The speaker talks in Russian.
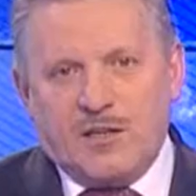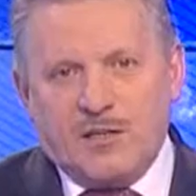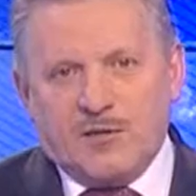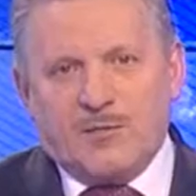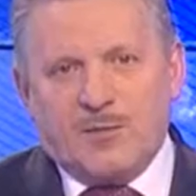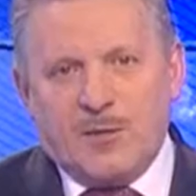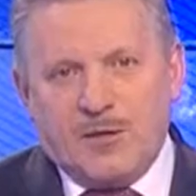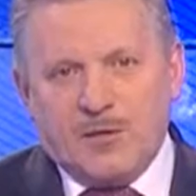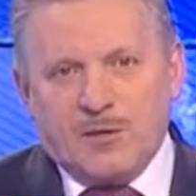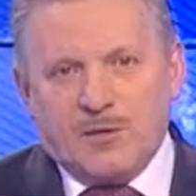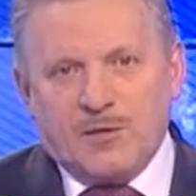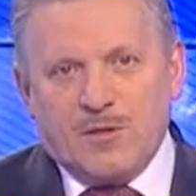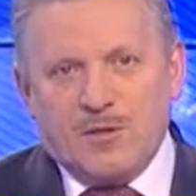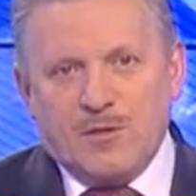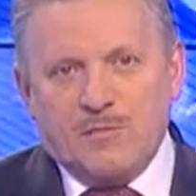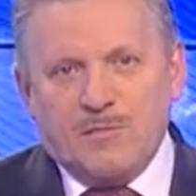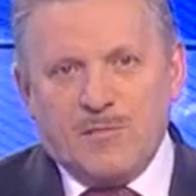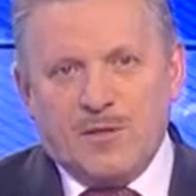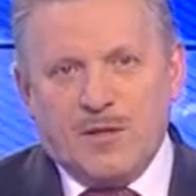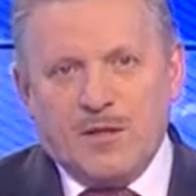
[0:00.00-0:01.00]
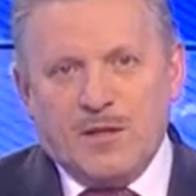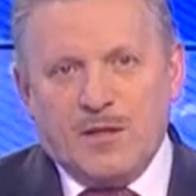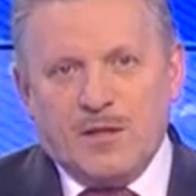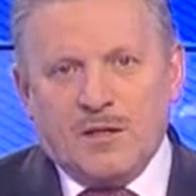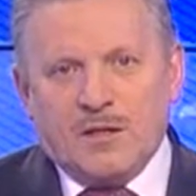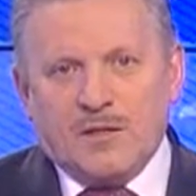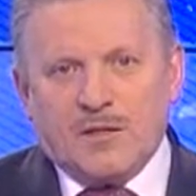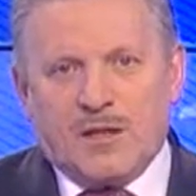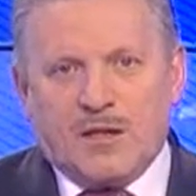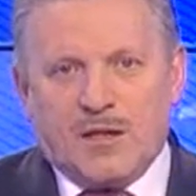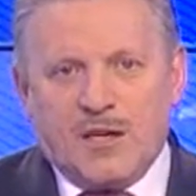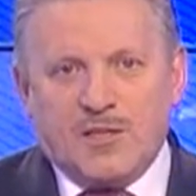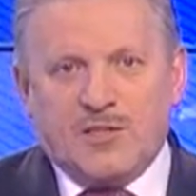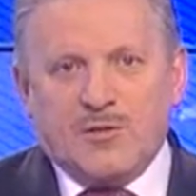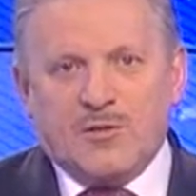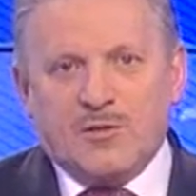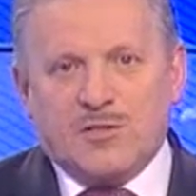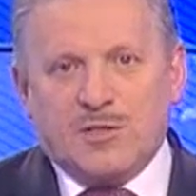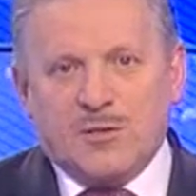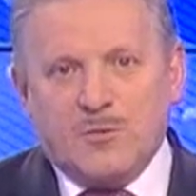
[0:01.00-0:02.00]
лет вперед –
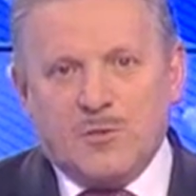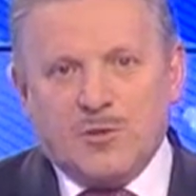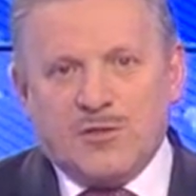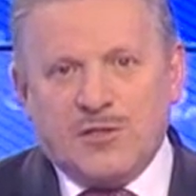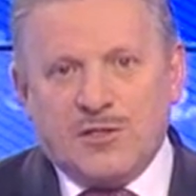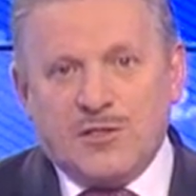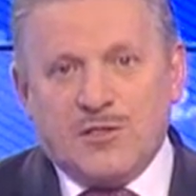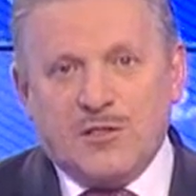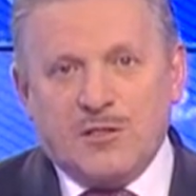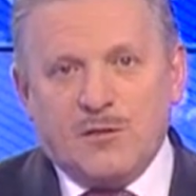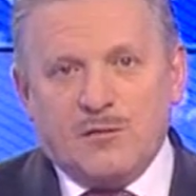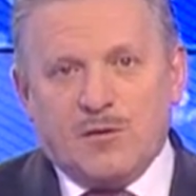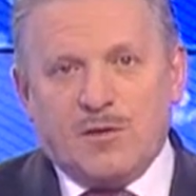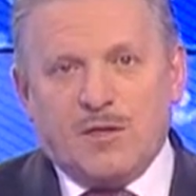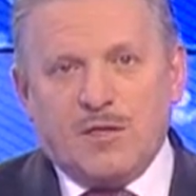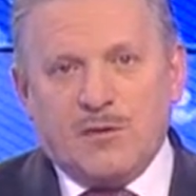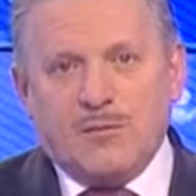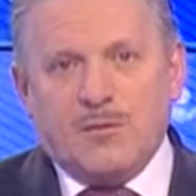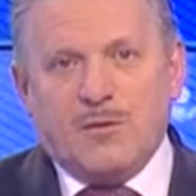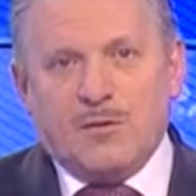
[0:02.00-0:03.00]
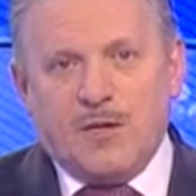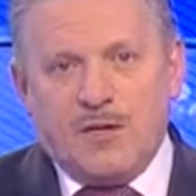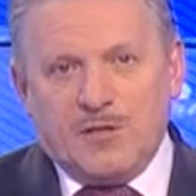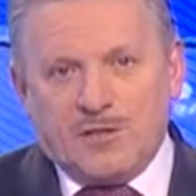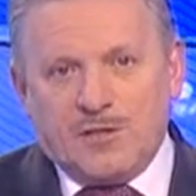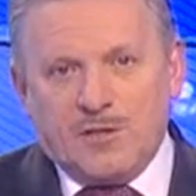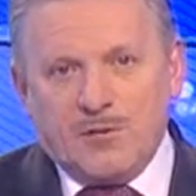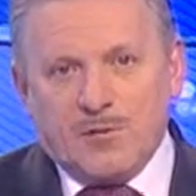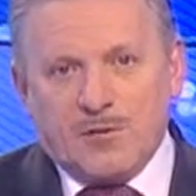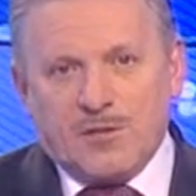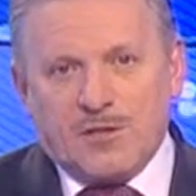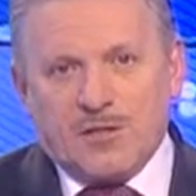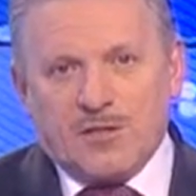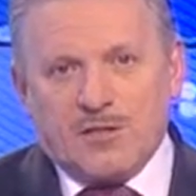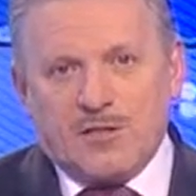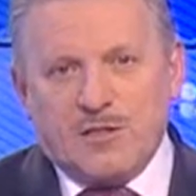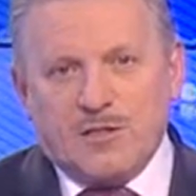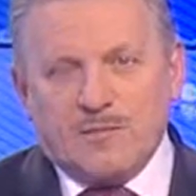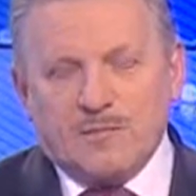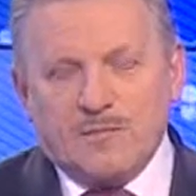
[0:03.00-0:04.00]
наращиваются мощности горнодобывающей
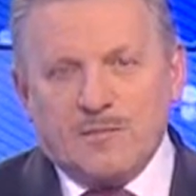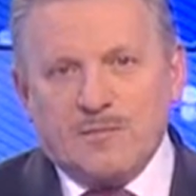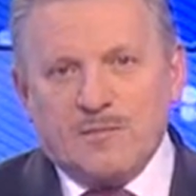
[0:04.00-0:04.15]
отрасли.